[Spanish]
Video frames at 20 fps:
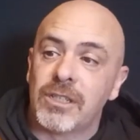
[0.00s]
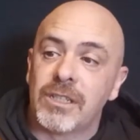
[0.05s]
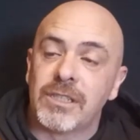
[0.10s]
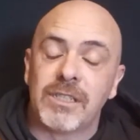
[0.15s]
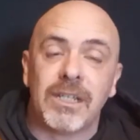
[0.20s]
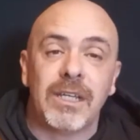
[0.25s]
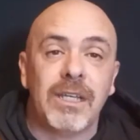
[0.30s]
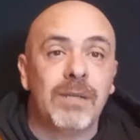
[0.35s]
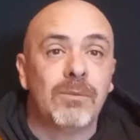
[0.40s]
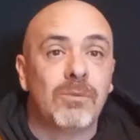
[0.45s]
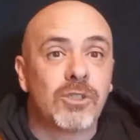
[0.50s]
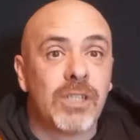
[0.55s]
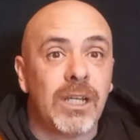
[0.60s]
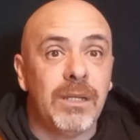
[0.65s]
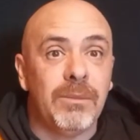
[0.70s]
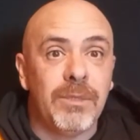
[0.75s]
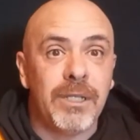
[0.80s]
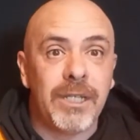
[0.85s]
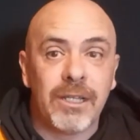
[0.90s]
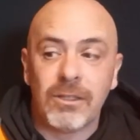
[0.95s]
O sea, hemos
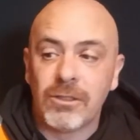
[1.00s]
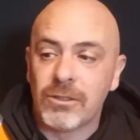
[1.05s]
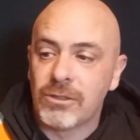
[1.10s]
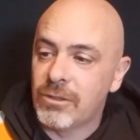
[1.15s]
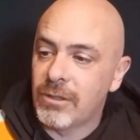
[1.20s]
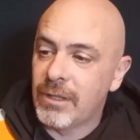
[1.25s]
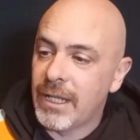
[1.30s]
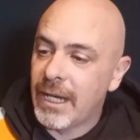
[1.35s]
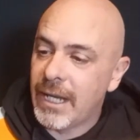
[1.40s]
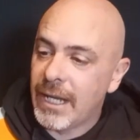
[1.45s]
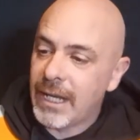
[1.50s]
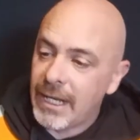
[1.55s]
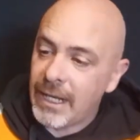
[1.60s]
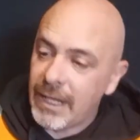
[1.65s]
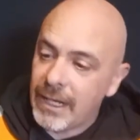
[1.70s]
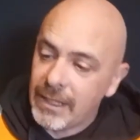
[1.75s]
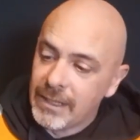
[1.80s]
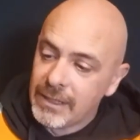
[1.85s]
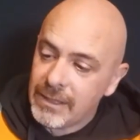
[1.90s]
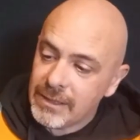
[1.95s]
eliminado
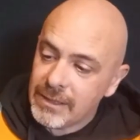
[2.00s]
todas